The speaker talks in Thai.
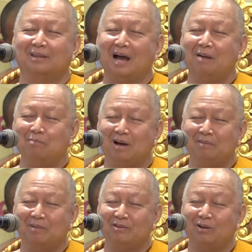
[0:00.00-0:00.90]
ทำให้
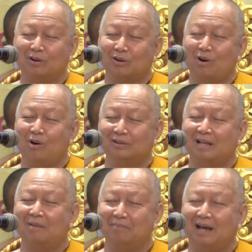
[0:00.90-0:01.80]
มันสอดคล้อง
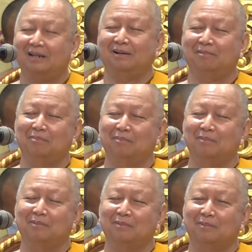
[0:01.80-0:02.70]
ตามนั้น
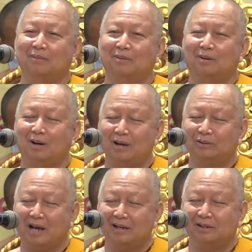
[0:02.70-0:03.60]
แล้ว
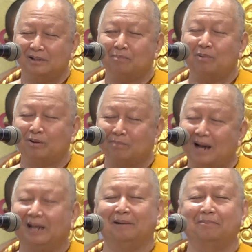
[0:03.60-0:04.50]
ท่านจะปลอด
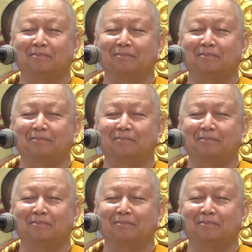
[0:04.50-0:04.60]
ภัย